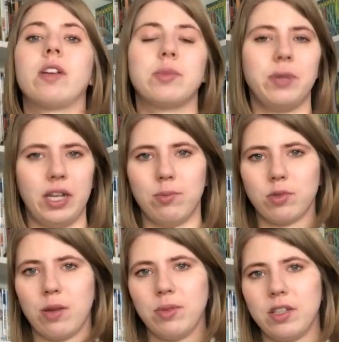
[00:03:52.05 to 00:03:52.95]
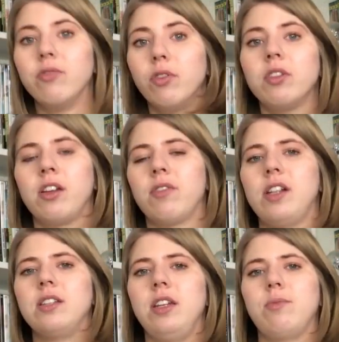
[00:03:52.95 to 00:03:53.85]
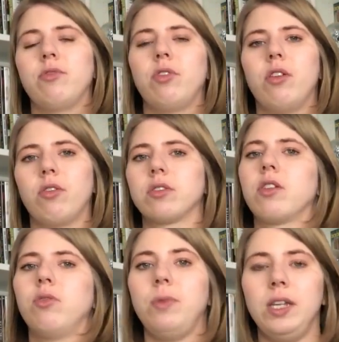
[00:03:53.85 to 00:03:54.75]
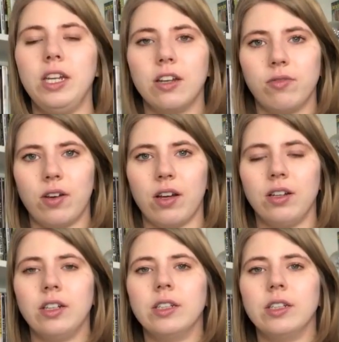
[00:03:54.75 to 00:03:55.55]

was mich eben so ein bisschen wundert, weil sie eben für den Oscar nominiert war